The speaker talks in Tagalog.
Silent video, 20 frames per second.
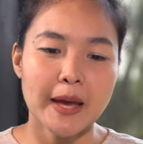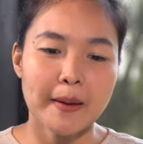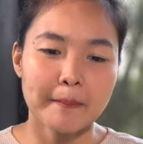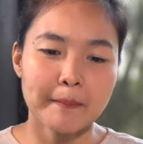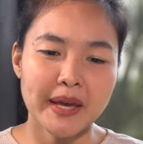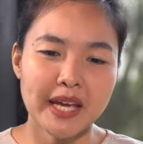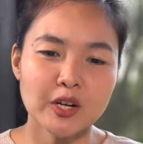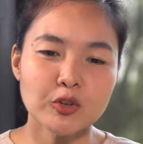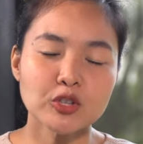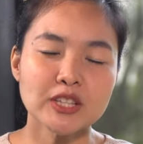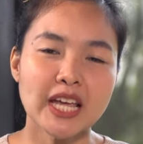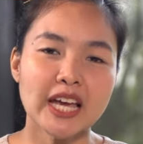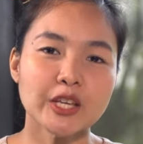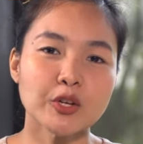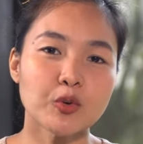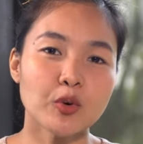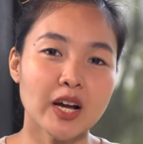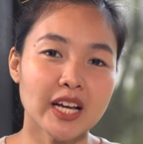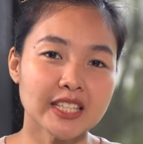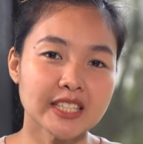meron
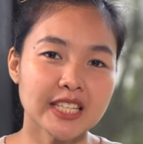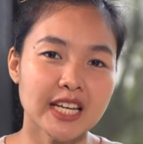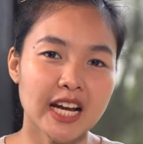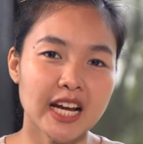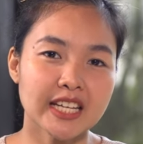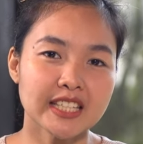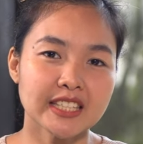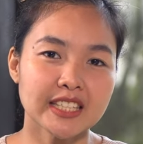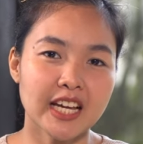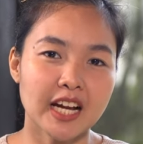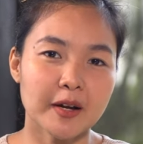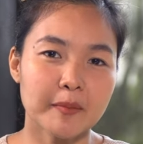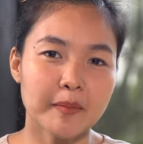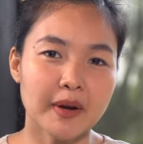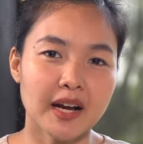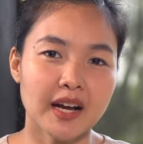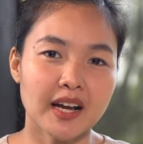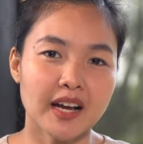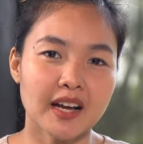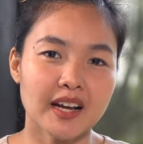tayong kanya-kanyang
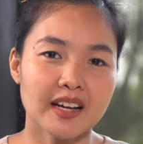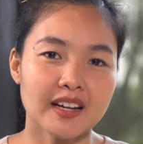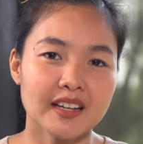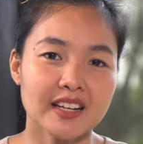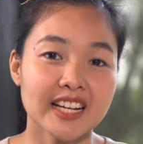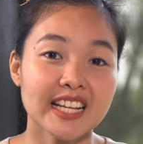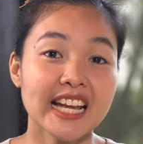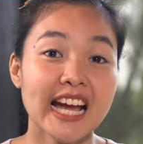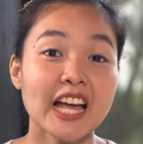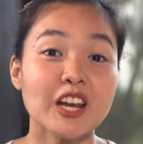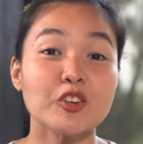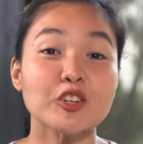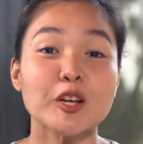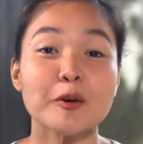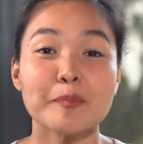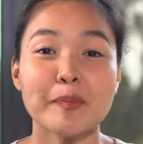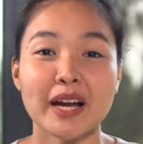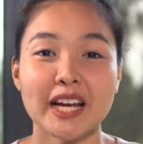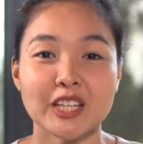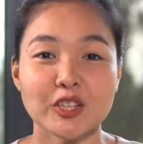mga regalo
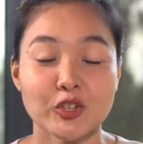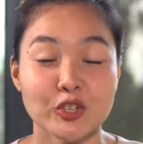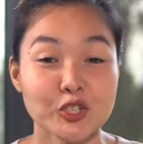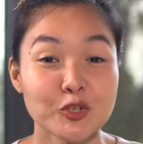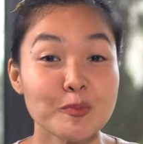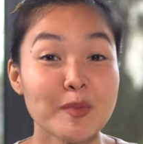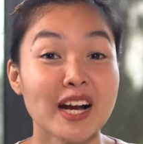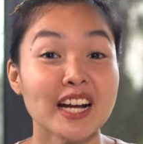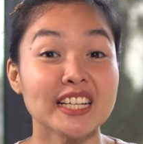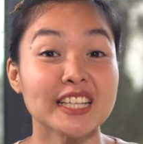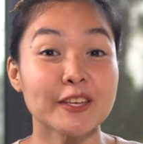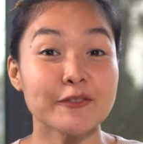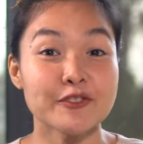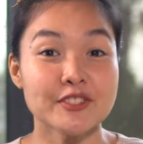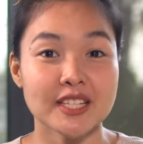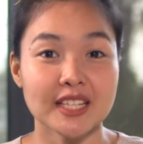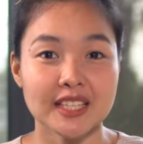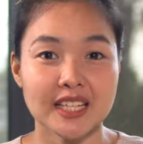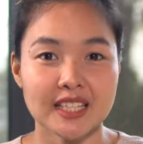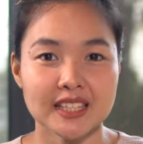ng Panginoon, yung mga
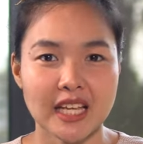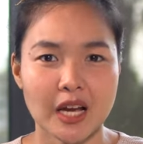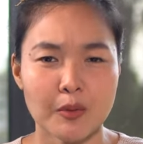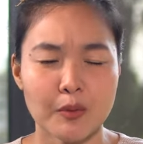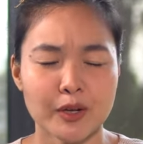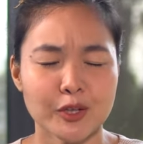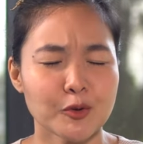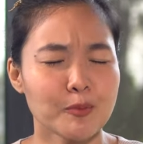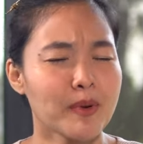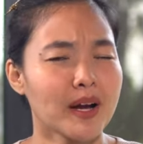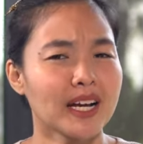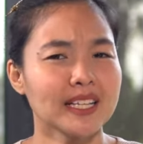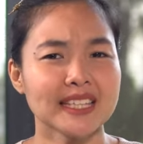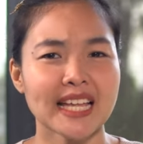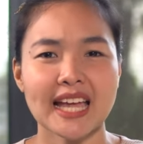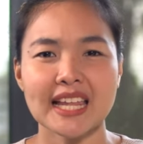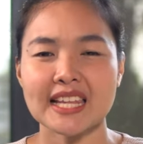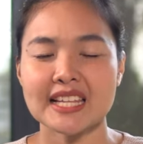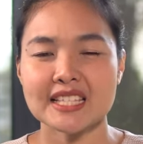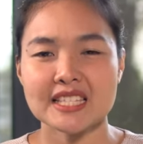gifts na tinatawag, yung mga
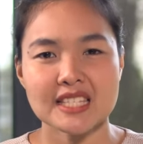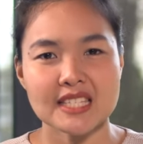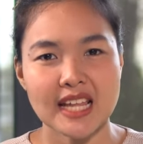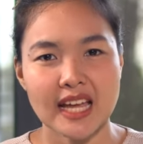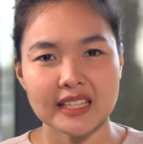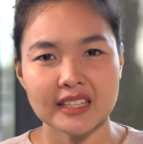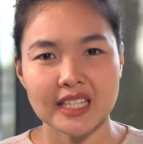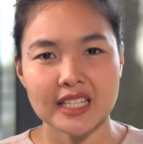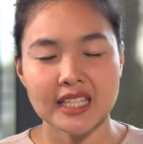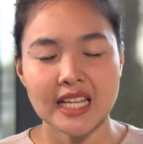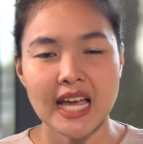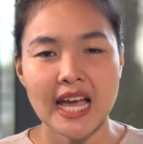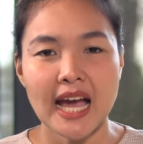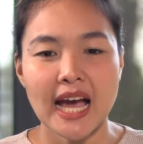talents natin,